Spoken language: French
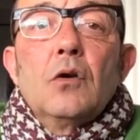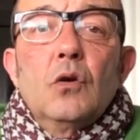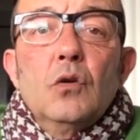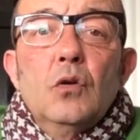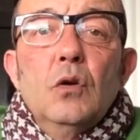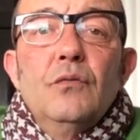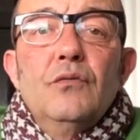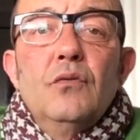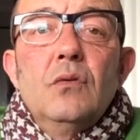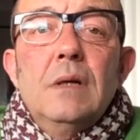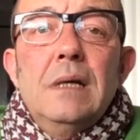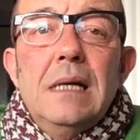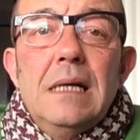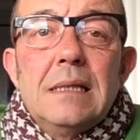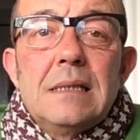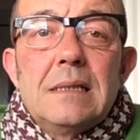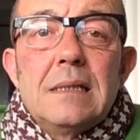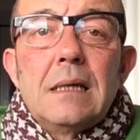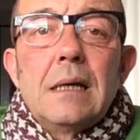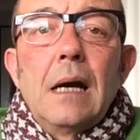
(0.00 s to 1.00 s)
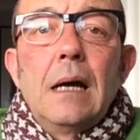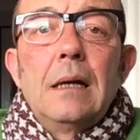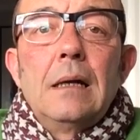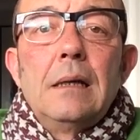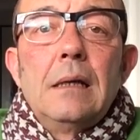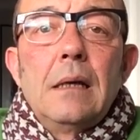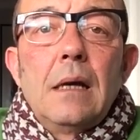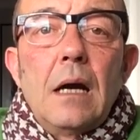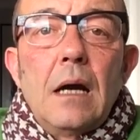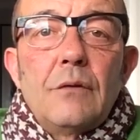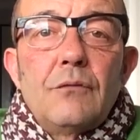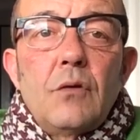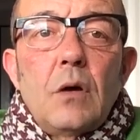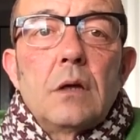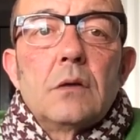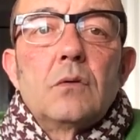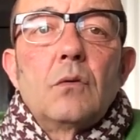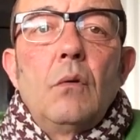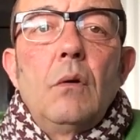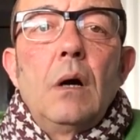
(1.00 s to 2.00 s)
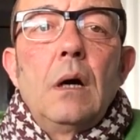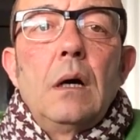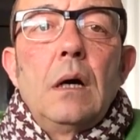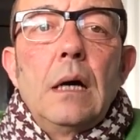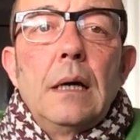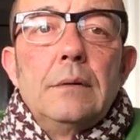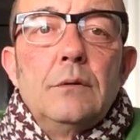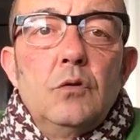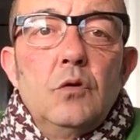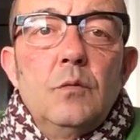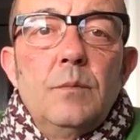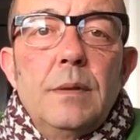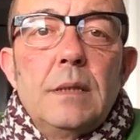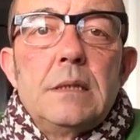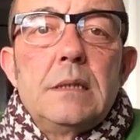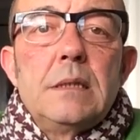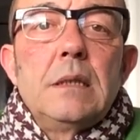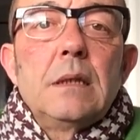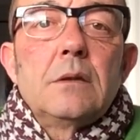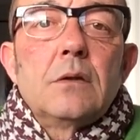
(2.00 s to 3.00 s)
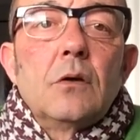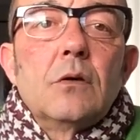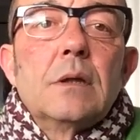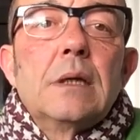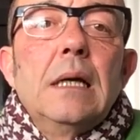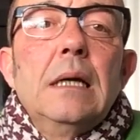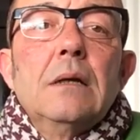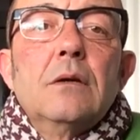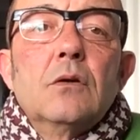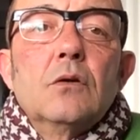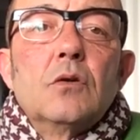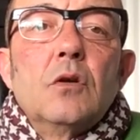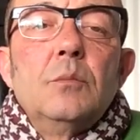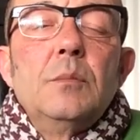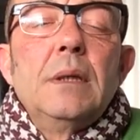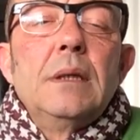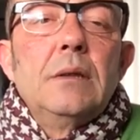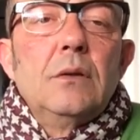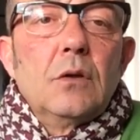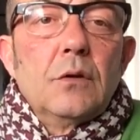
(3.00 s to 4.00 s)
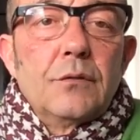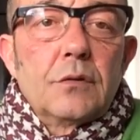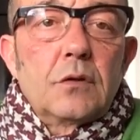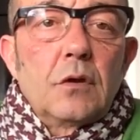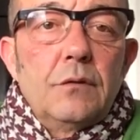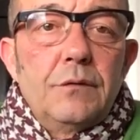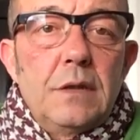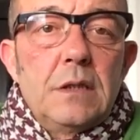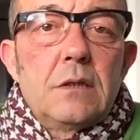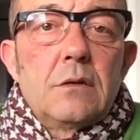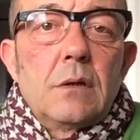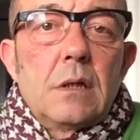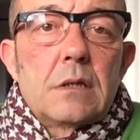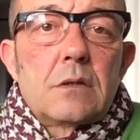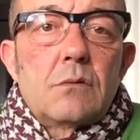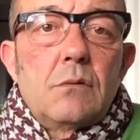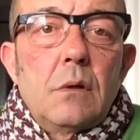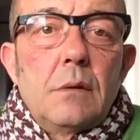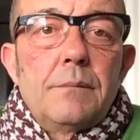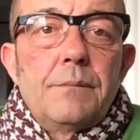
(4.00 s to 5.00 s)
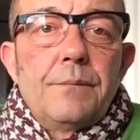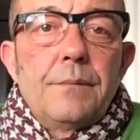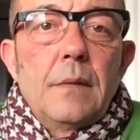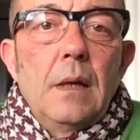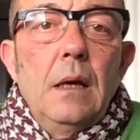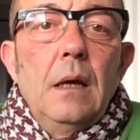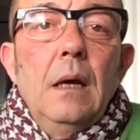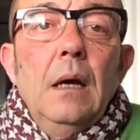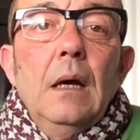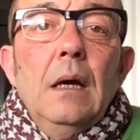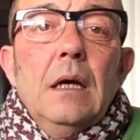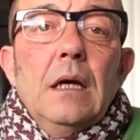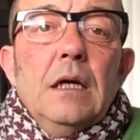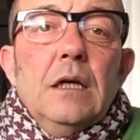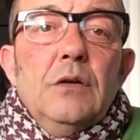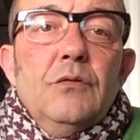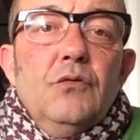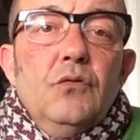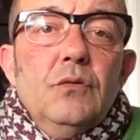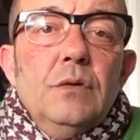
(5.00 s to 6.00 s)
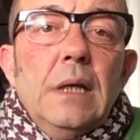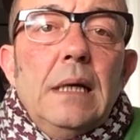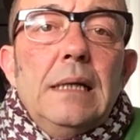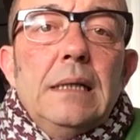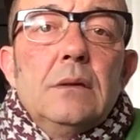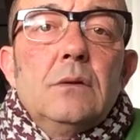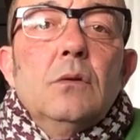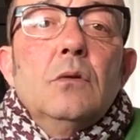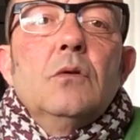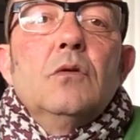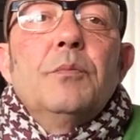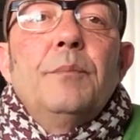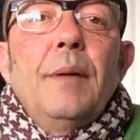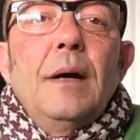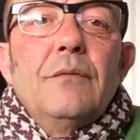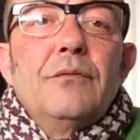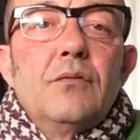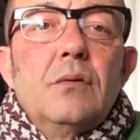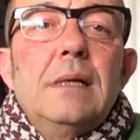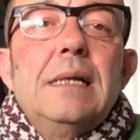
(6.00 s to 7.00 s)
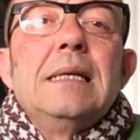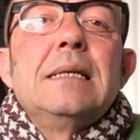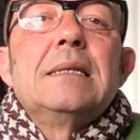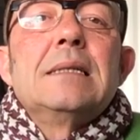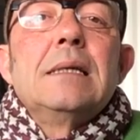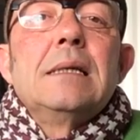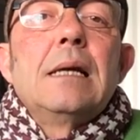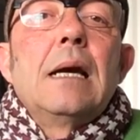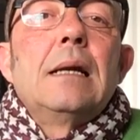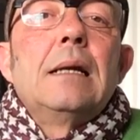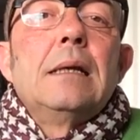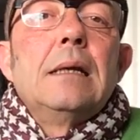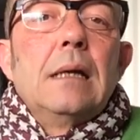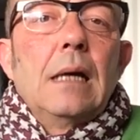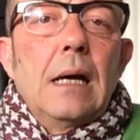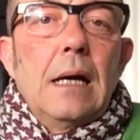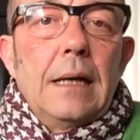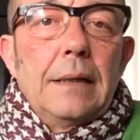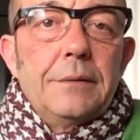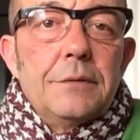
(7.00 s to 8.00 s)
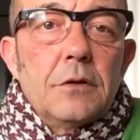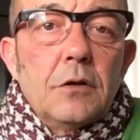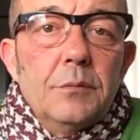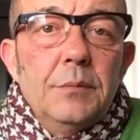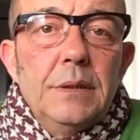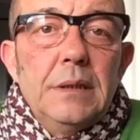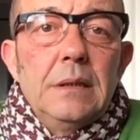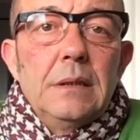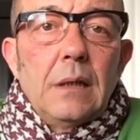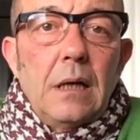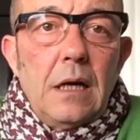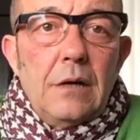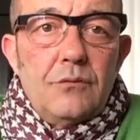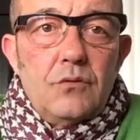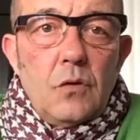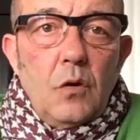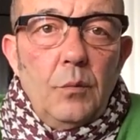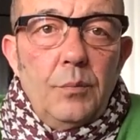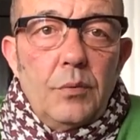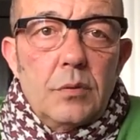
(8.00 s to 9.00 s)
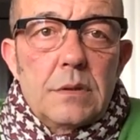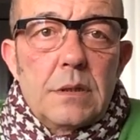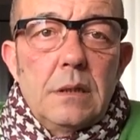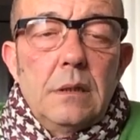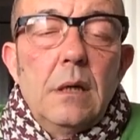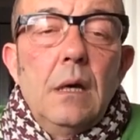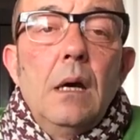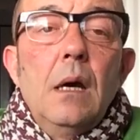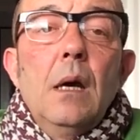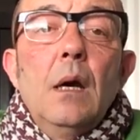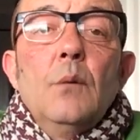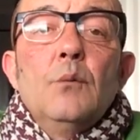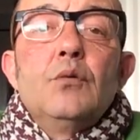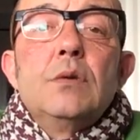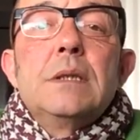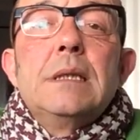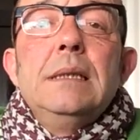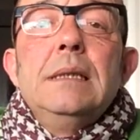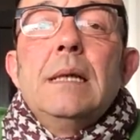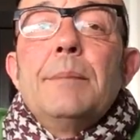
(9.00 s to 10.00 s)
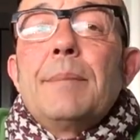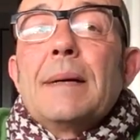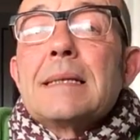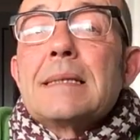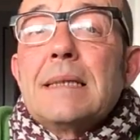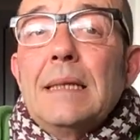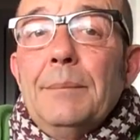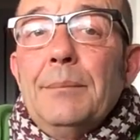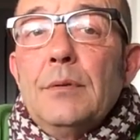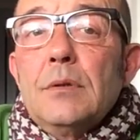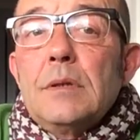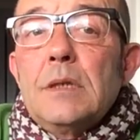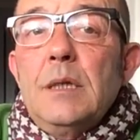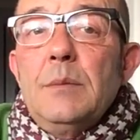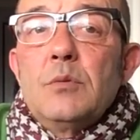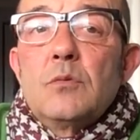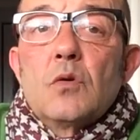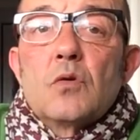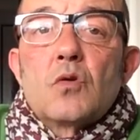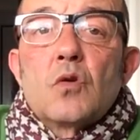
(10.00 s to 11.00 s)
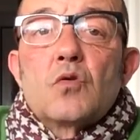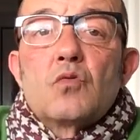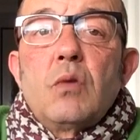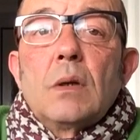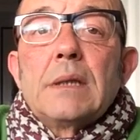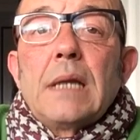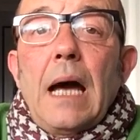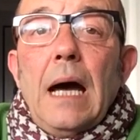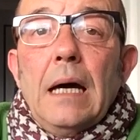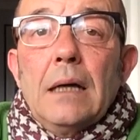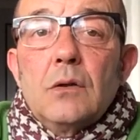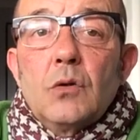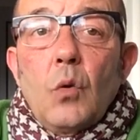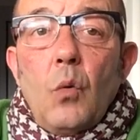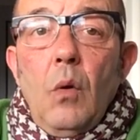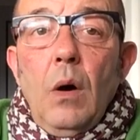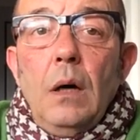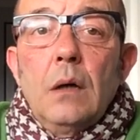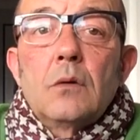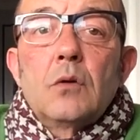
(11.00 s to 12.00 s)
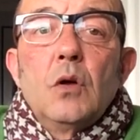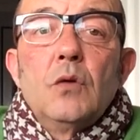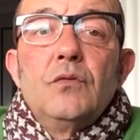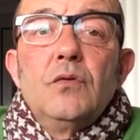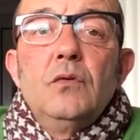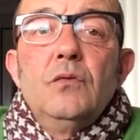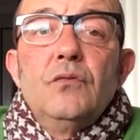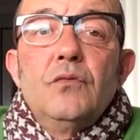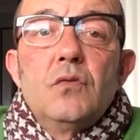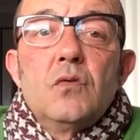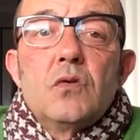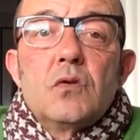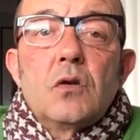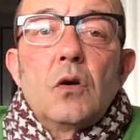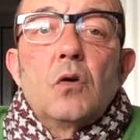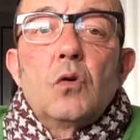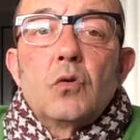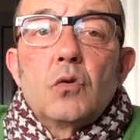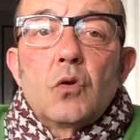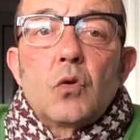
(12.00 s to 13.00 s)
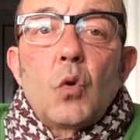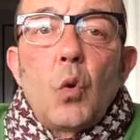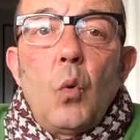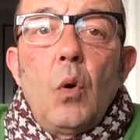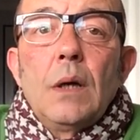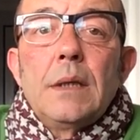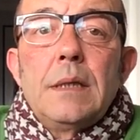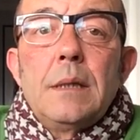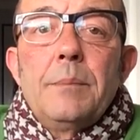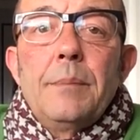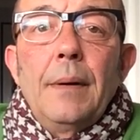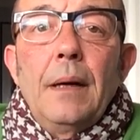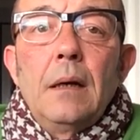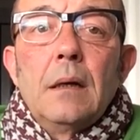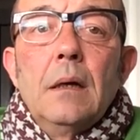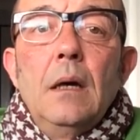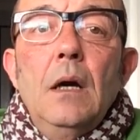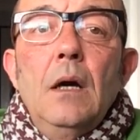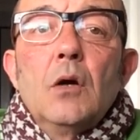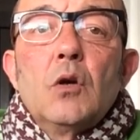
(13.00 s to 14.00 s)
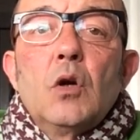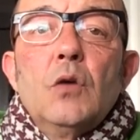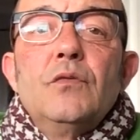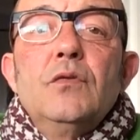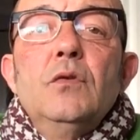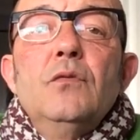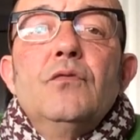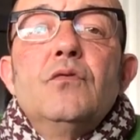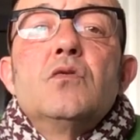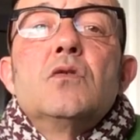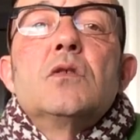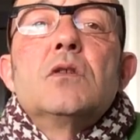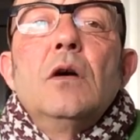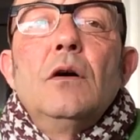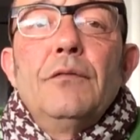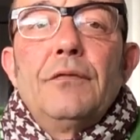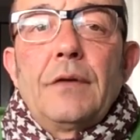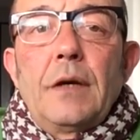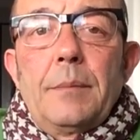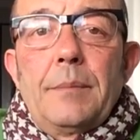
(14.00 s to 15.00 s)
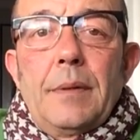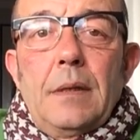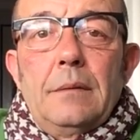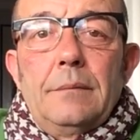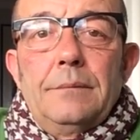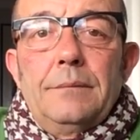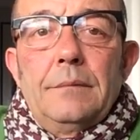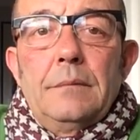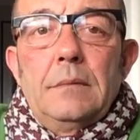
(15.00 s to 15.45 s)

que de vous laisser aller à avoir droit à du plaisir dans quelque domaine de votre vie que cela soit. Et vous n'allez donc pas vous laisser aller à dormir, à vous reposer, puisqu'il n'est pas impossible que ce soit un droit que vous ne vous octroyez pas, que vous ne vous offrez pas.